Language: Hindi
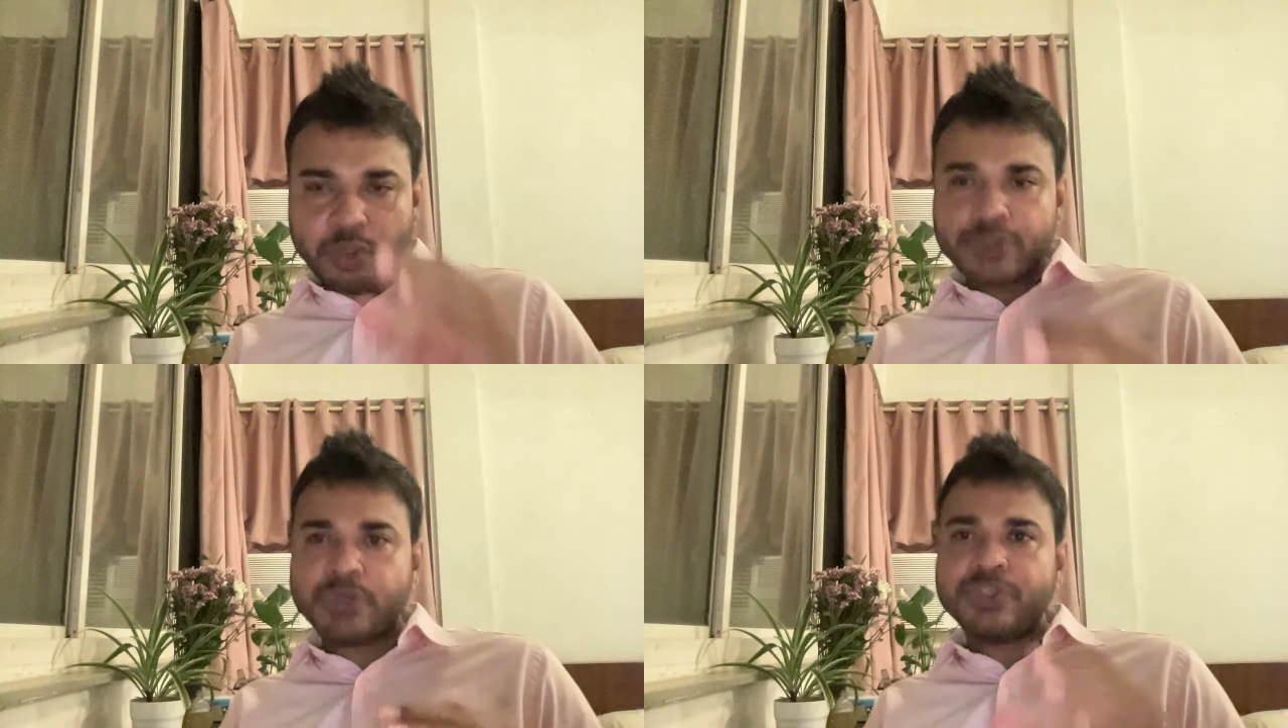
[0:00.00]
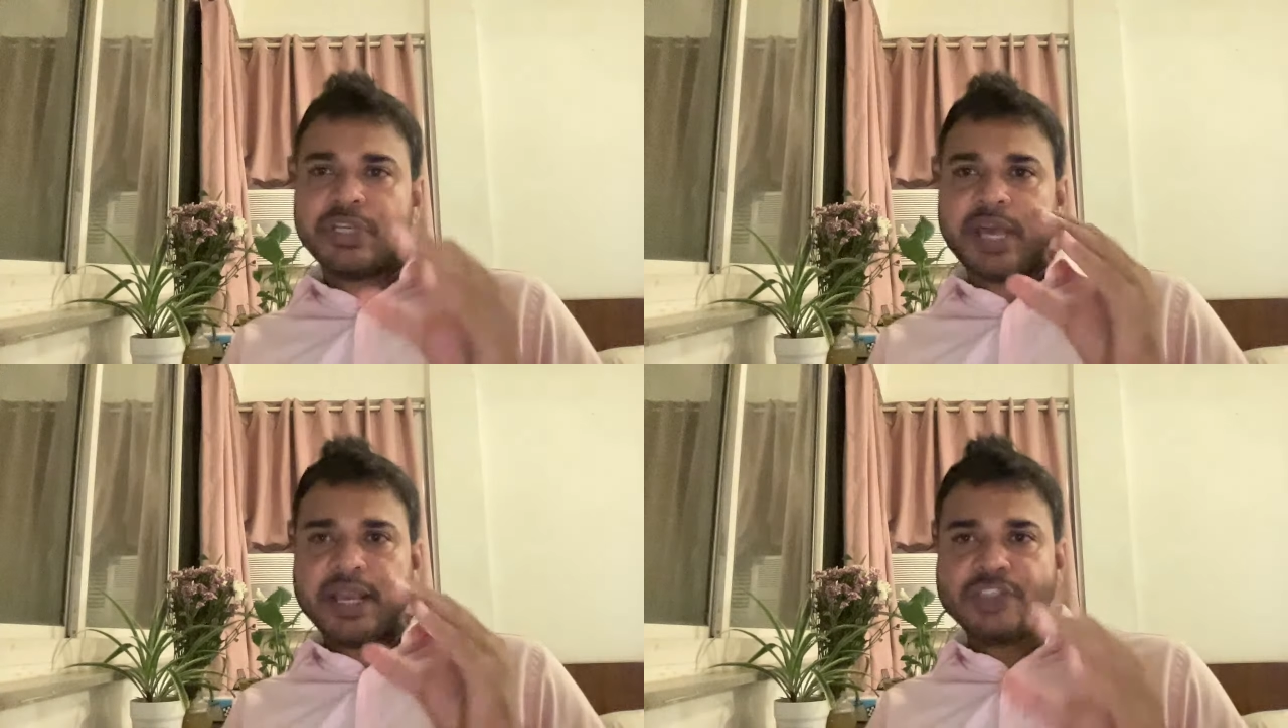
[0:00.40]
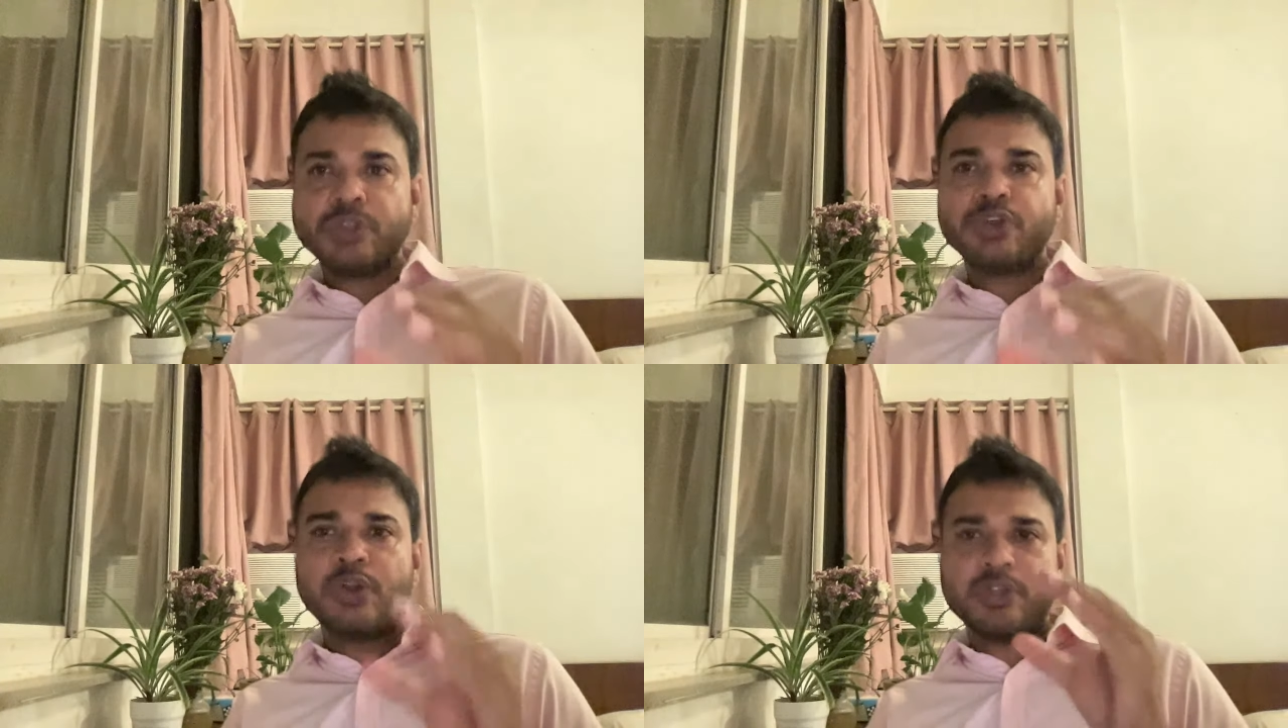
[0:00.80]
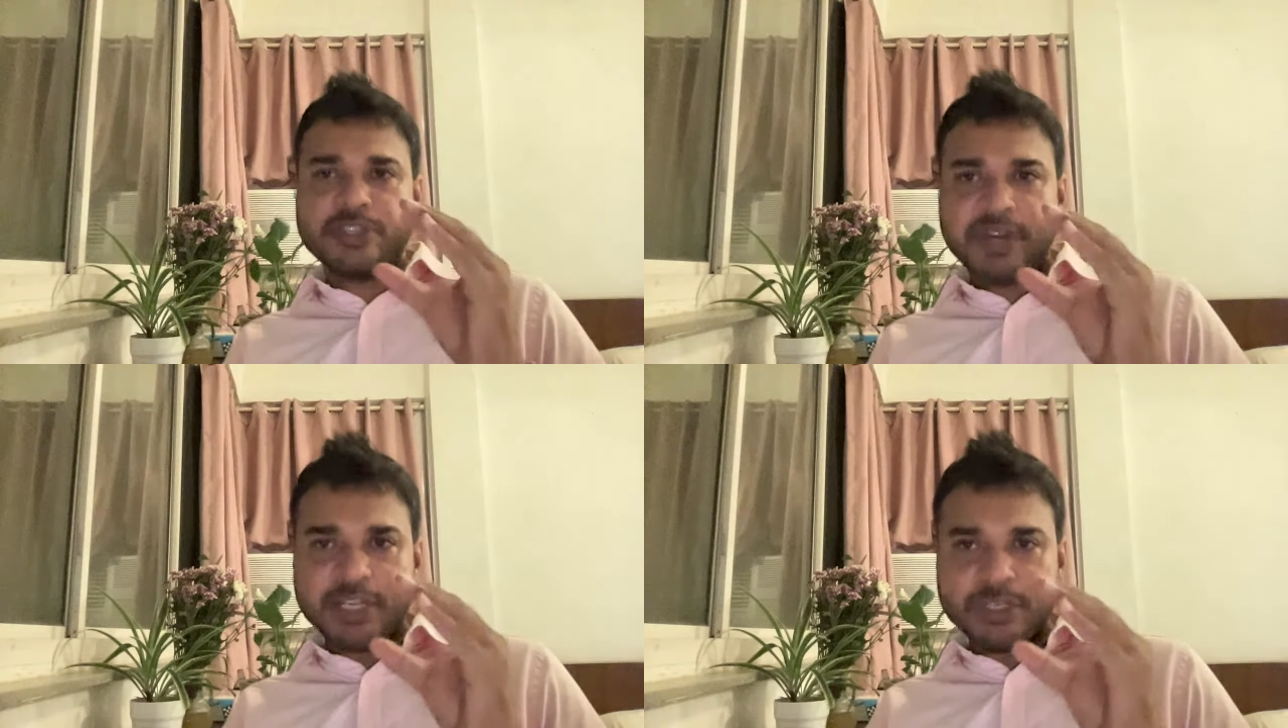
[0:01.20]
200 से 250 जो
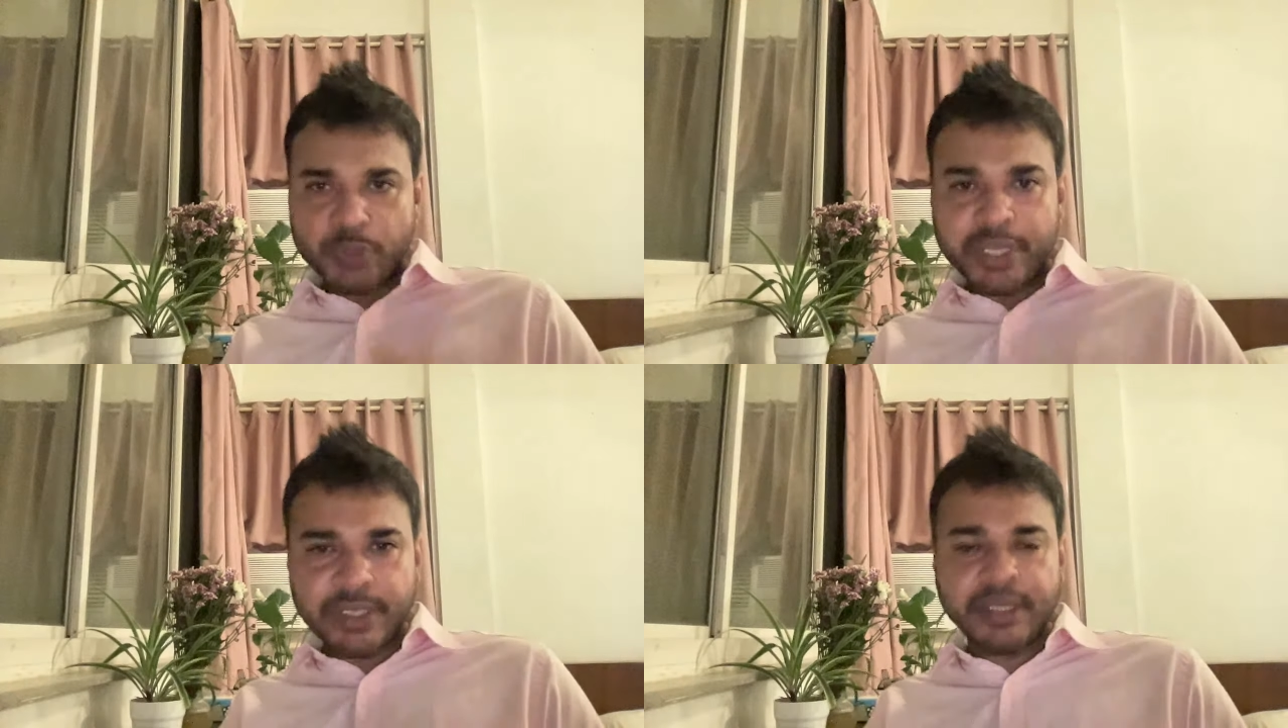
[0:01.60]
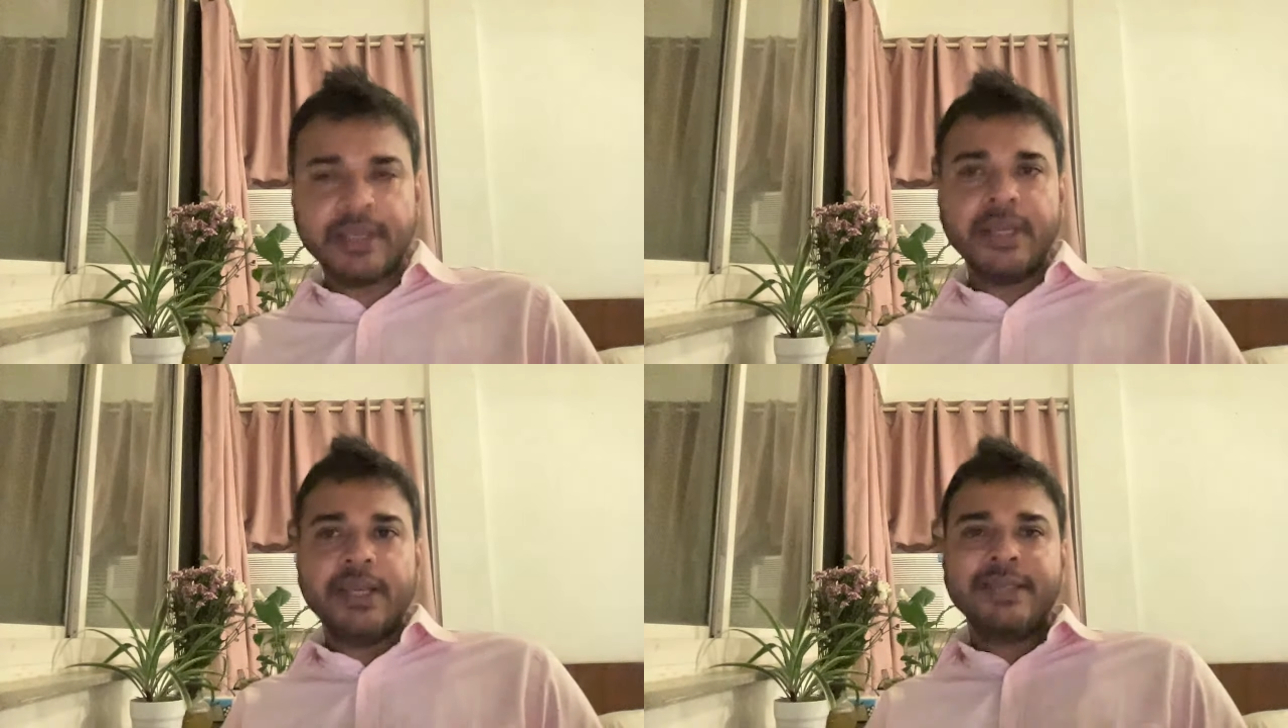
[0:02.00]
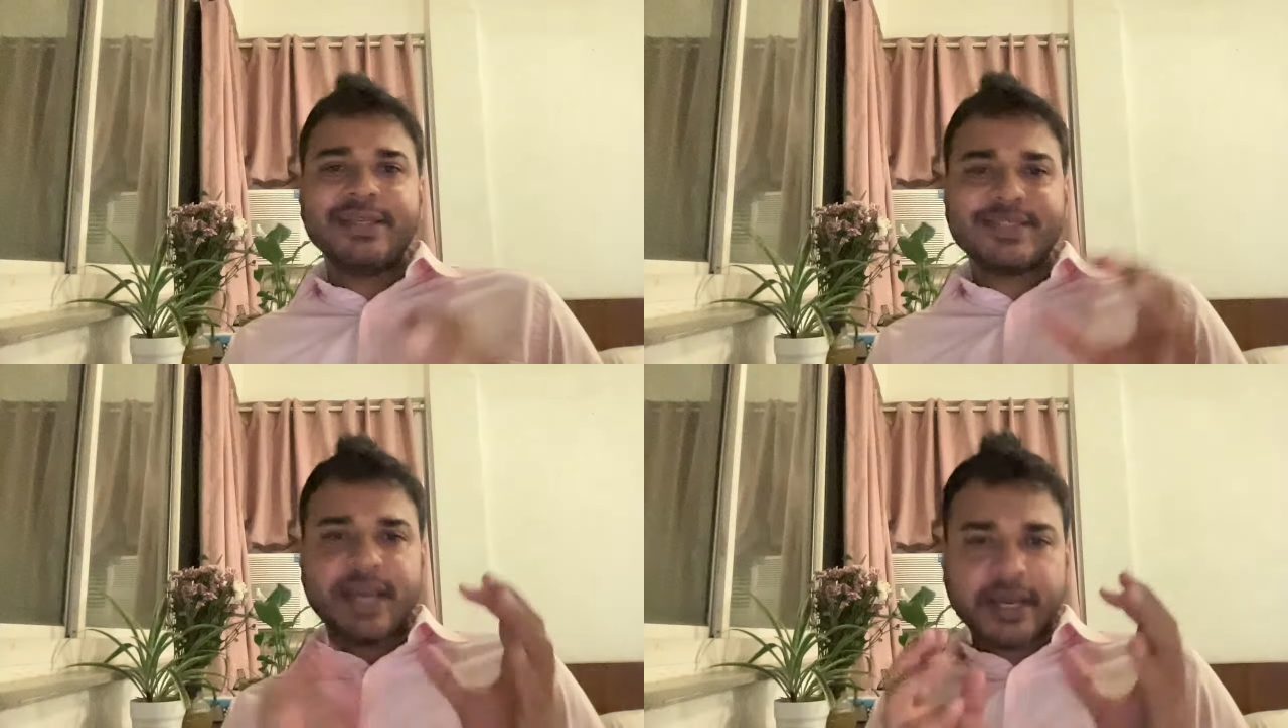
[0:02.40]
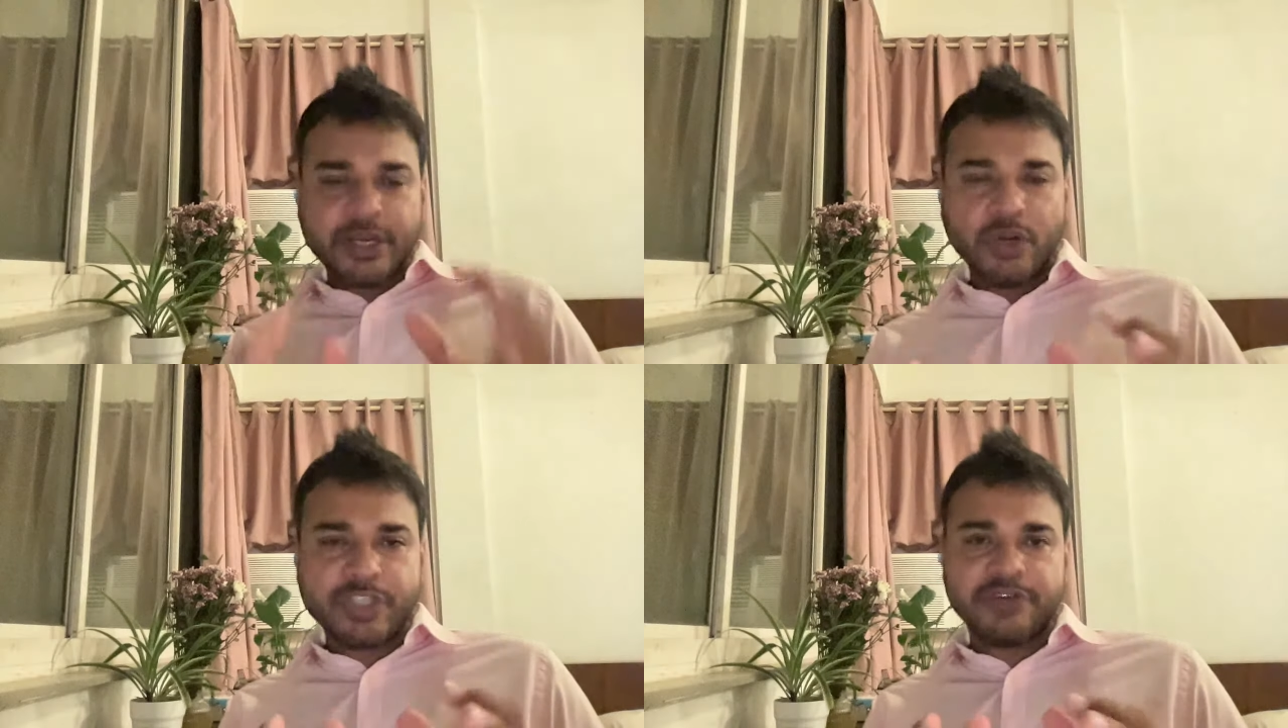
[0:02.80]
नौजवान जुड़ेंगे ये सारे
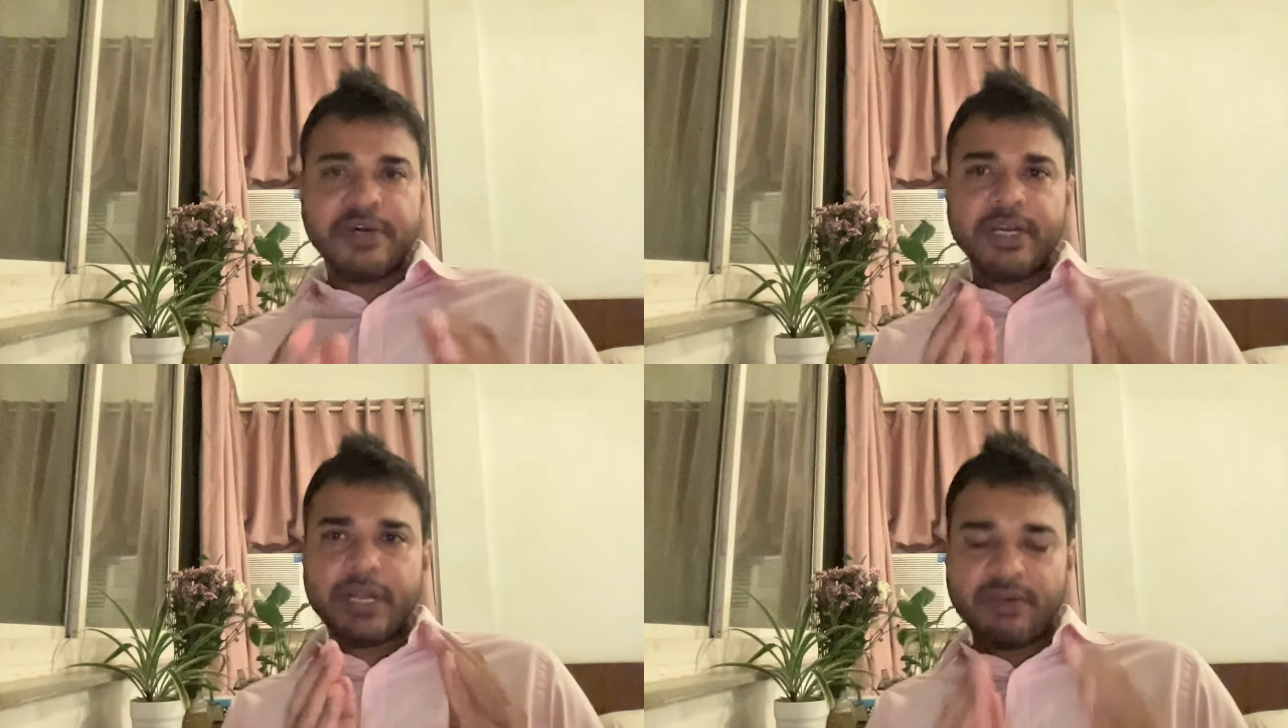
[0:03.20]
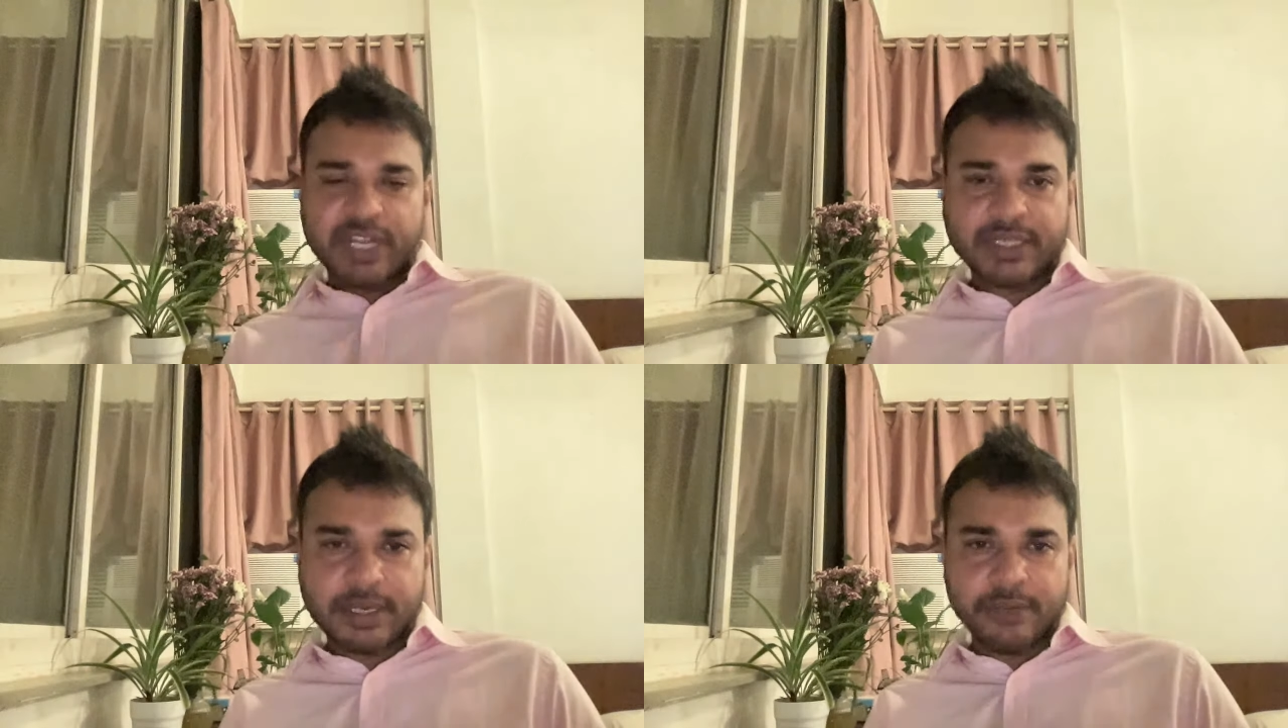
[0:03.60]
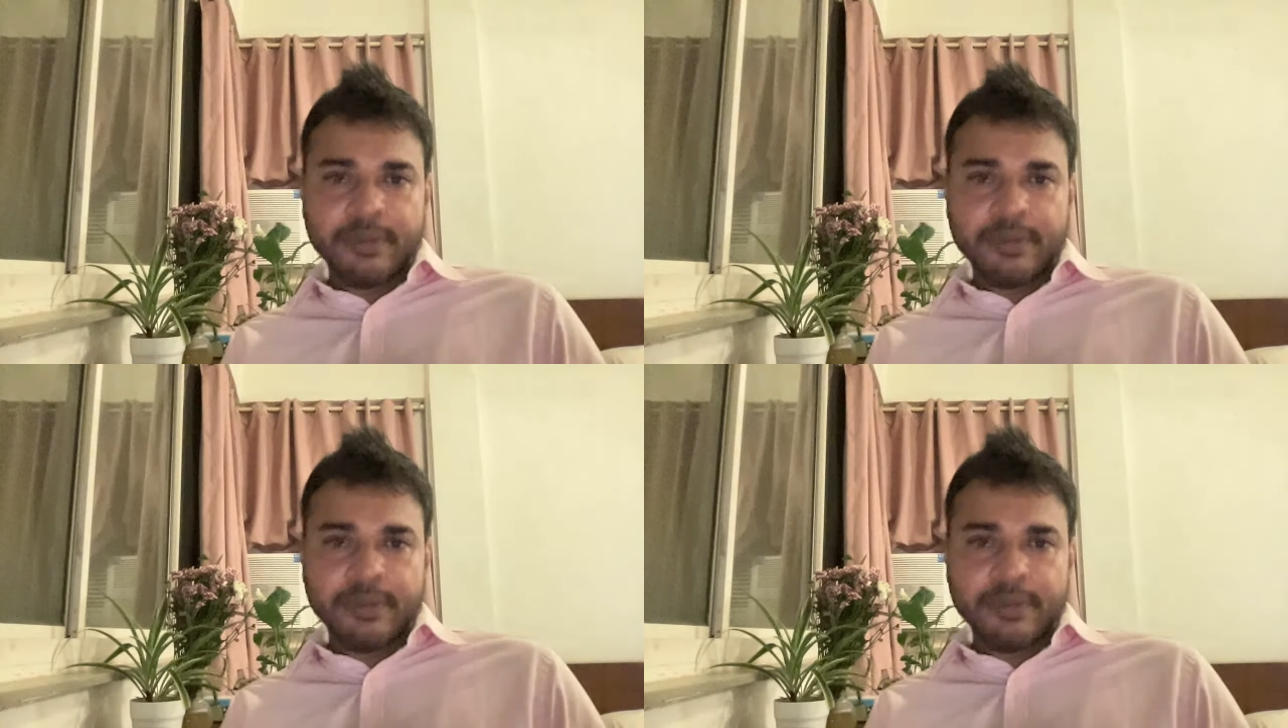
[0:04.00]
नौजवान नवादा